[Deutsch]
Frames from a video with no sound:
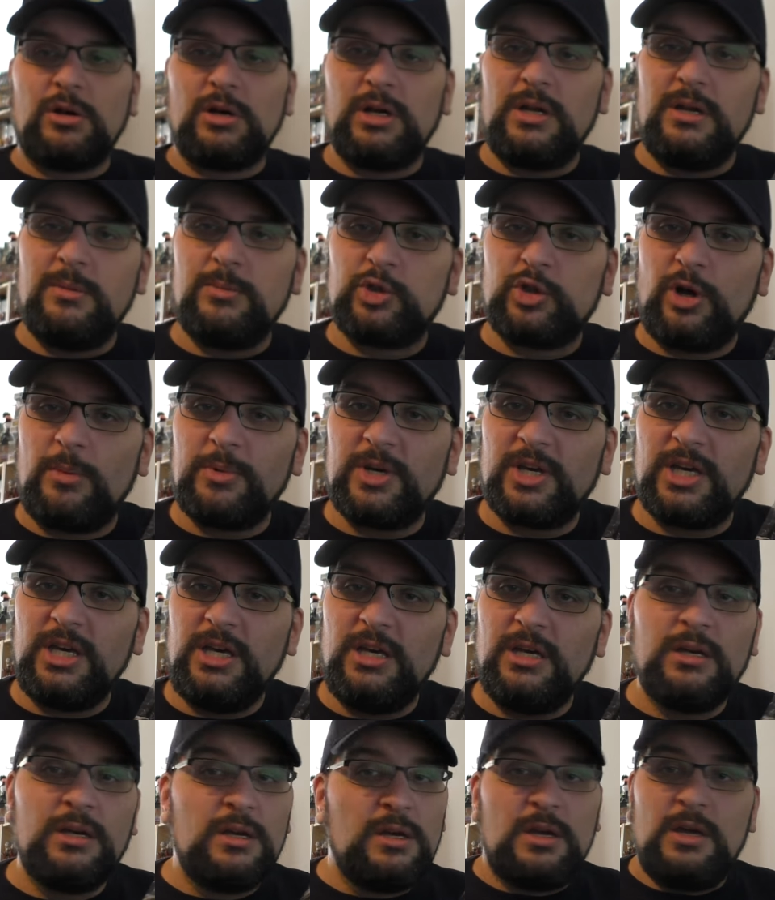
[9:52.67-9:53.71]
noch in den Shop
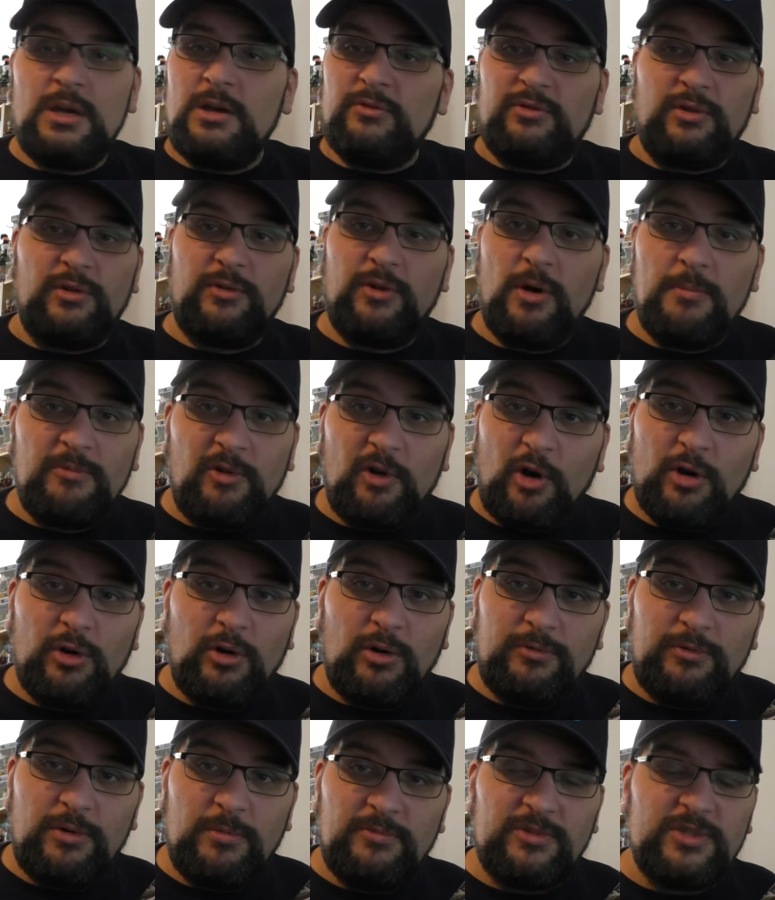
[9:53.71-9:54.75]
kriegen. Für 5,50
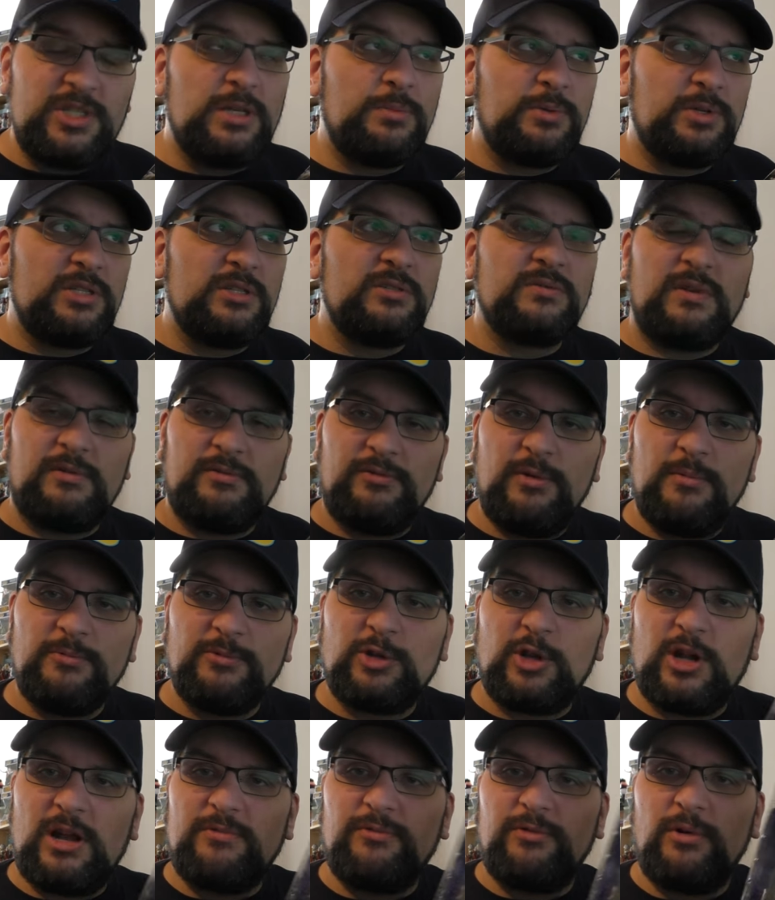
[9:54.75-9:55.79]
Euro bzw. 5,50
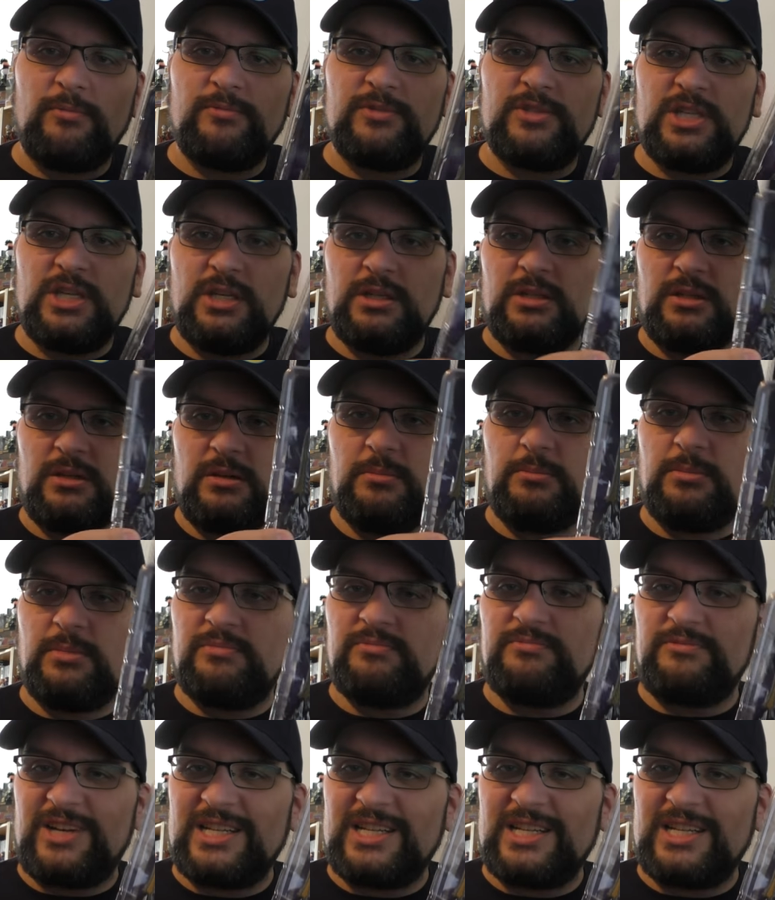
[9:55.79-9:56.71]
Dollar, ne?